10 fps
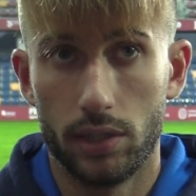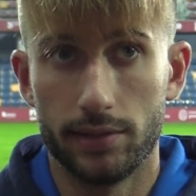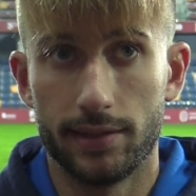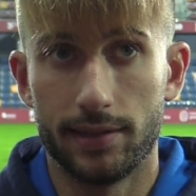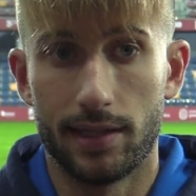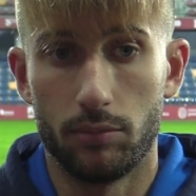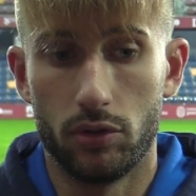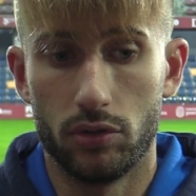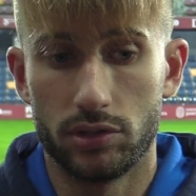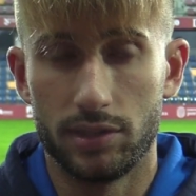
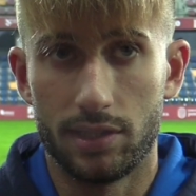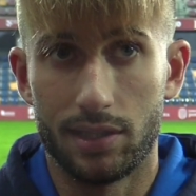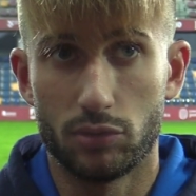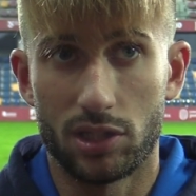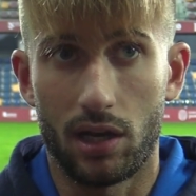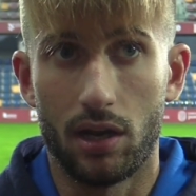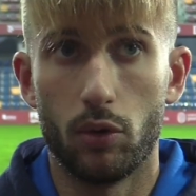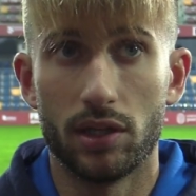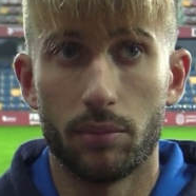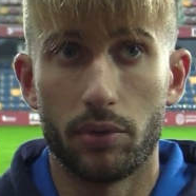intentamos, intentamos darle la
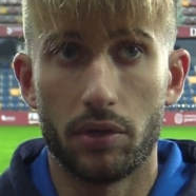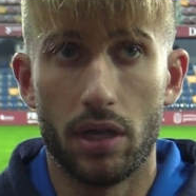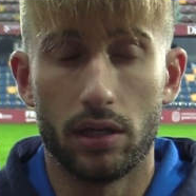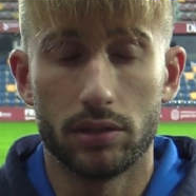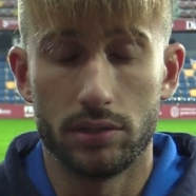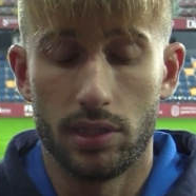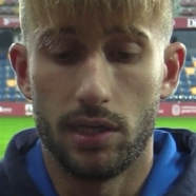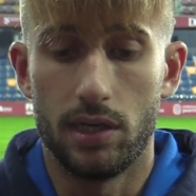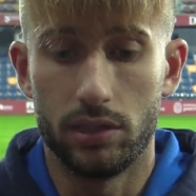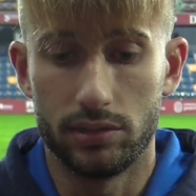vuelta, pero ya,
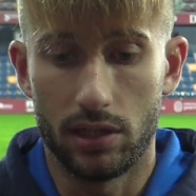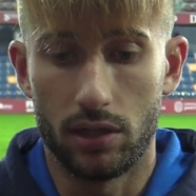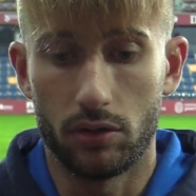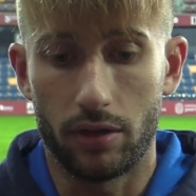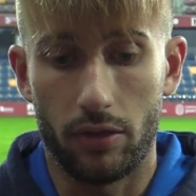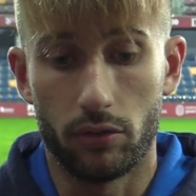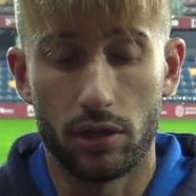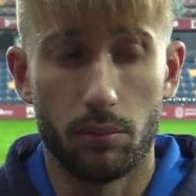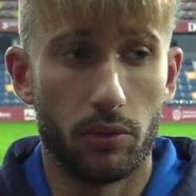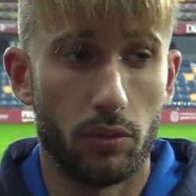ya, ya no ha quedado
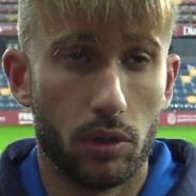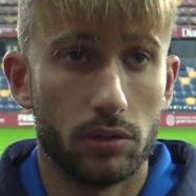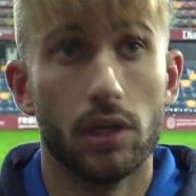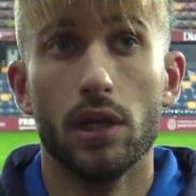tiempo y bueno,